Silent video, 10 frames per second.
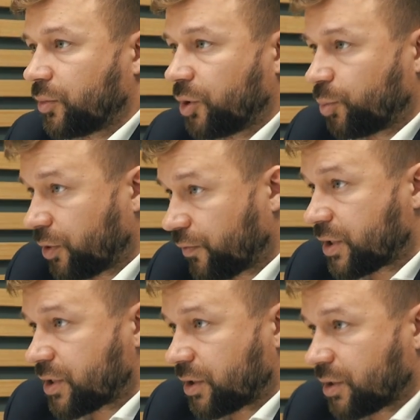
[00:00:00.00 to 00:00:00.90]
ты был в
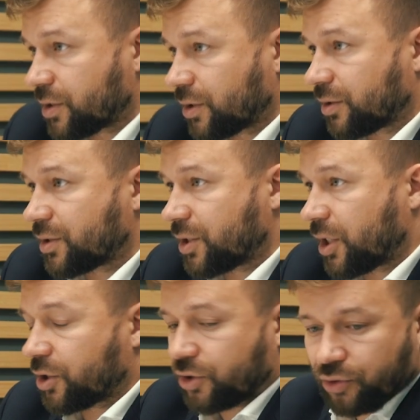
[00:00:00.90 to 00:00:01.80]
гостинице,
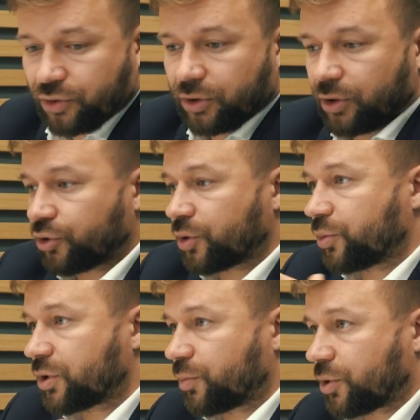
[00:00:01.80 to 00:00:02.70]
знаешь, то, что должен
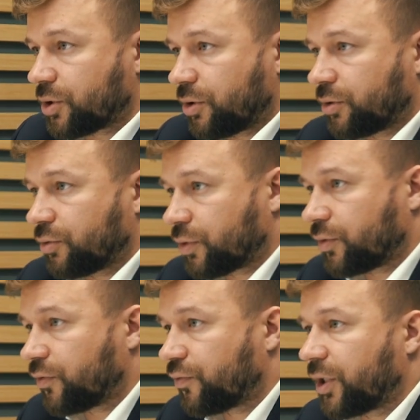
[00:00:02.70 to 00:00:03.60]
быть определенного
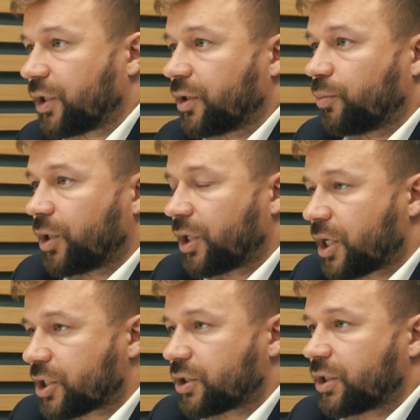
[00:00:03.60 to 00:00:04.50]
уровня фойе,
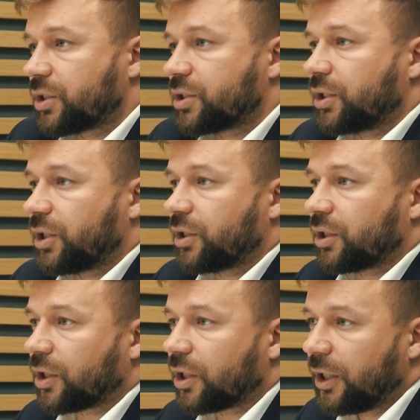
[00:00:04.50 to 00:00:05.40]
багажные
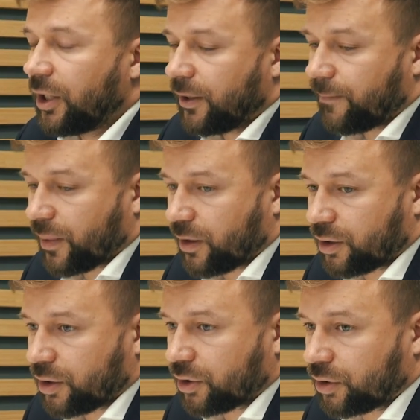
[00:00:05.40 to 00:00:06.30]
отделения,
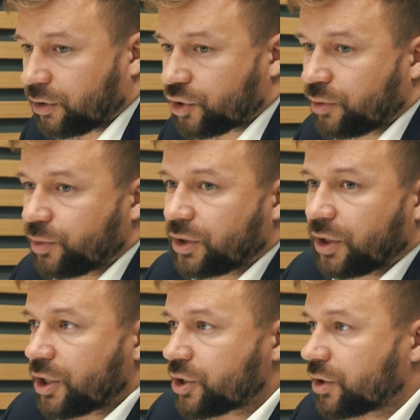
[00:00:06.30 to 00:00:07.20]
Э, должны быть на
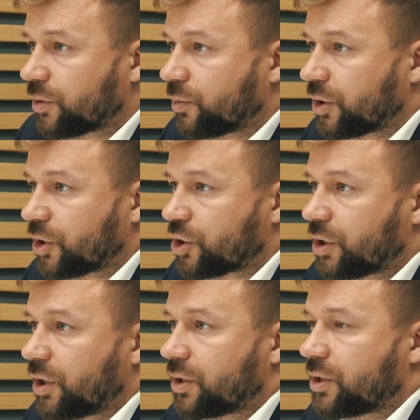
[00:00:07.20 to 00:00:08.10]
каждом
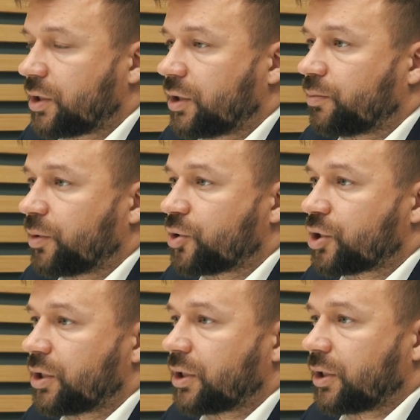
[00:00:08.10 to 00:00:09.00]
этаже отдельные
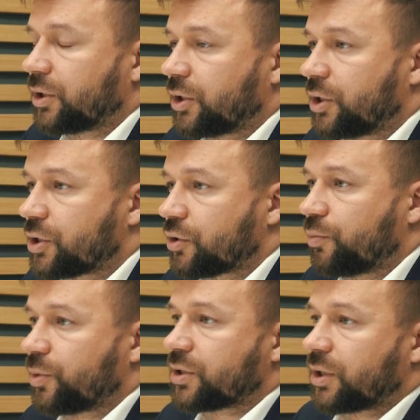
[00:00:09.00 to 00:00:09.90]
помещения для
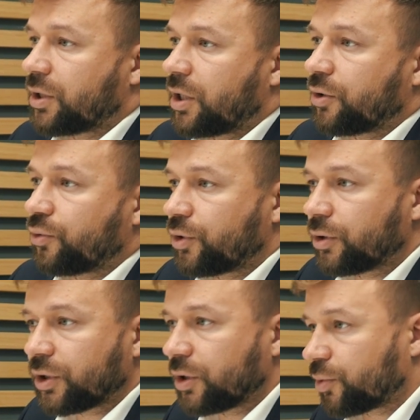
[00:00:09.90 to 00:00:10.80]
технического персонала,
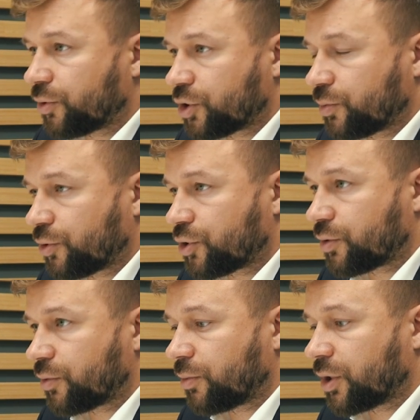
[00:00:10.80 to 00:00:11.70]
курилки и
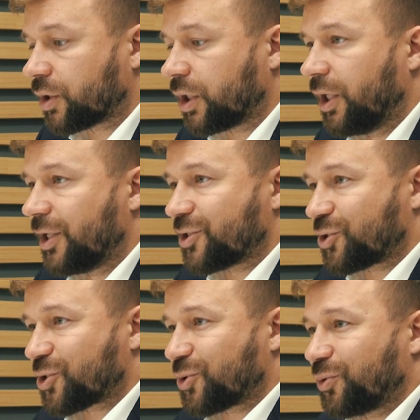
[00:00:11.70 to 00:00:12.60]
прочие-прочие моменты.
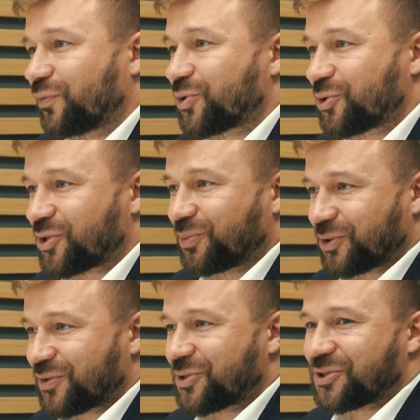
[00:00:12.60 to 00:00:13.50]
Зачастую в Сочи,
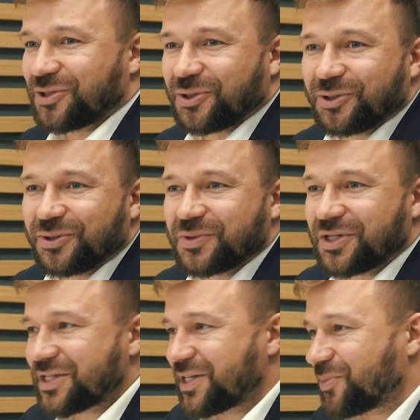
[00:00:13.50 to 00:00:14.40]
мы же в Сочи
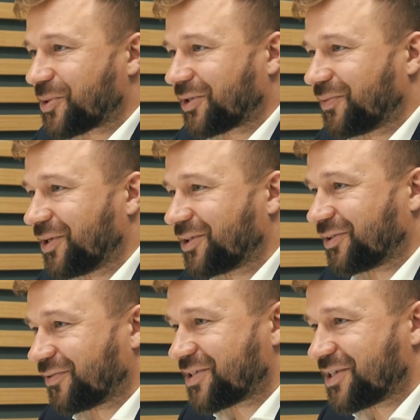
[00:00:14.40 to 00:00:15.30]
находимся, если апартаменты,
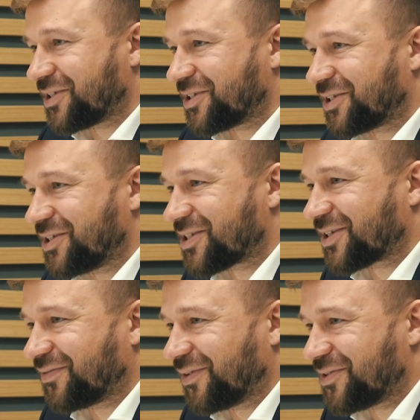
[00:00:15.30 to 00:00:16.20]
то все эти
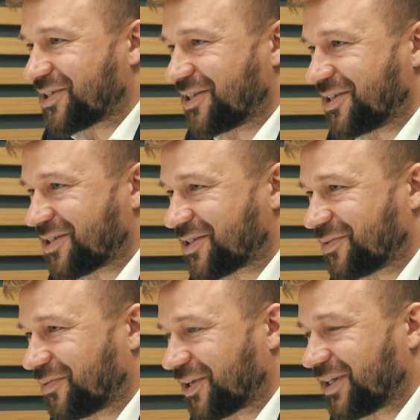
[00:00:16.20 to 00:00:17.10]
технические помещения же
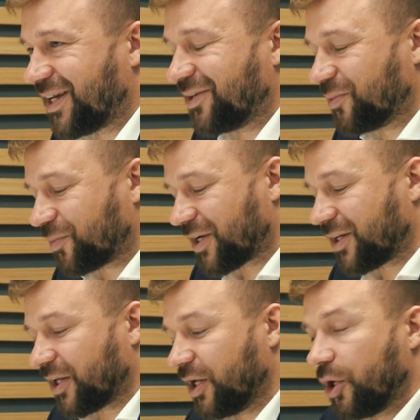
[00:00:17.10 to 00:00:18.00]
бы продали бы,
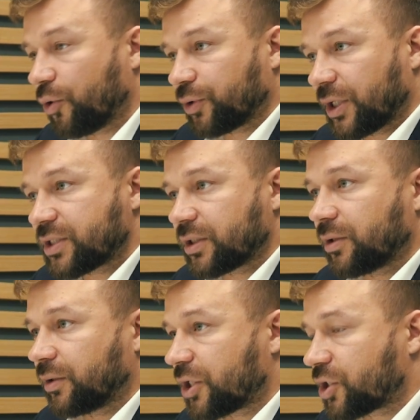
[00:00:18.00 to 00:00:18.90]
правильно? У нас
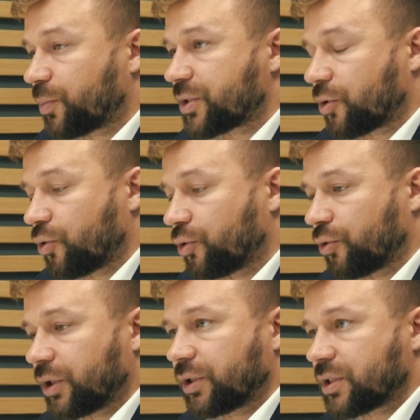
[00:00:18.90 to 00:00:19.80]
даже по
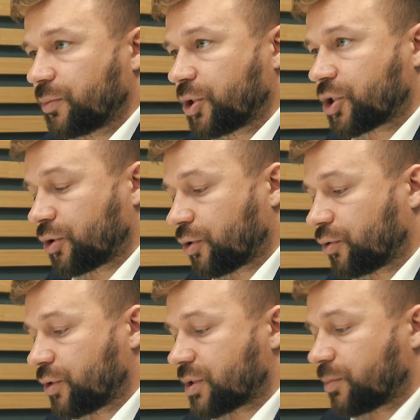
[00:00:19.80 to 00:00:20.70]
закону это запрещено,
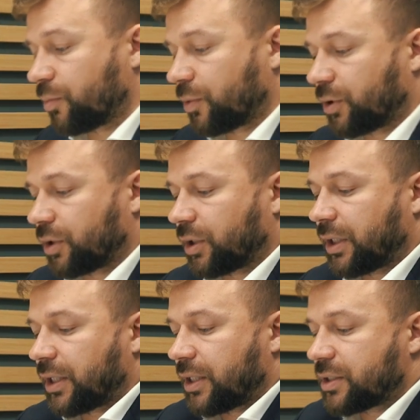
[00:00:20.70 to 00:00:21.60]
то есть э,
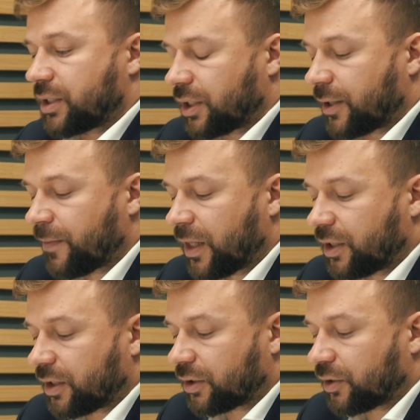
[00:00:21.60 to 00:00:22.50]
гарантия
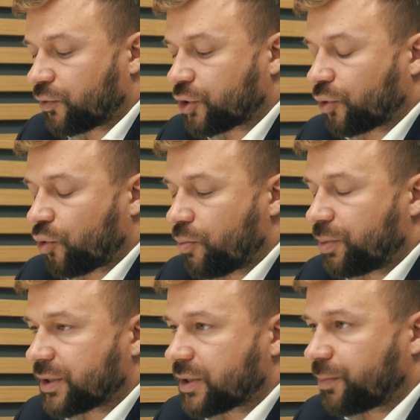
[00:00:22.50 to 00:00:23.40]
того, что
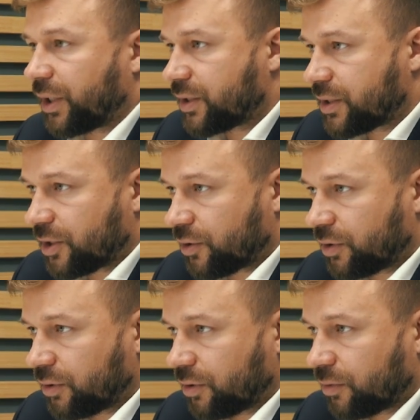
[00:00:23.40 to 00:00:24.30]
комплекс
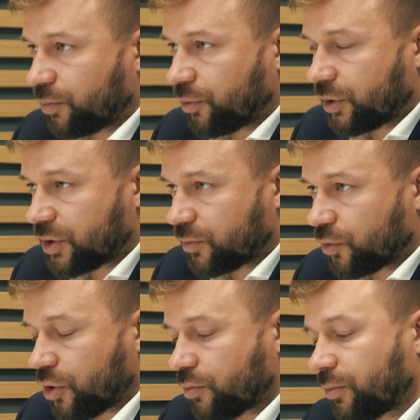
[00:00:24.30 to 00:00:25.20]
запроектирован по этим
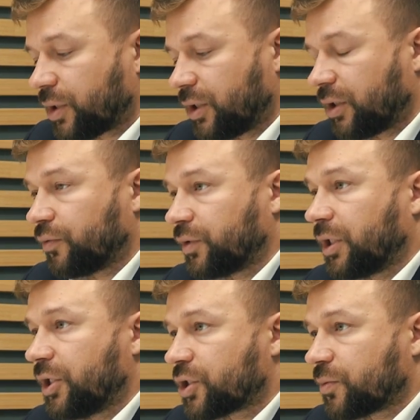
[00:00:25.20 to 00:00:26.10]
нормам и
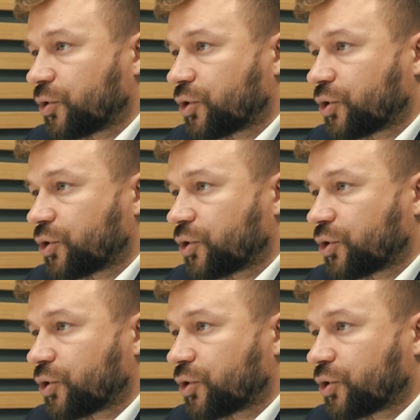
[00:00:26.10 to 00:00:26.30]
дальнейшем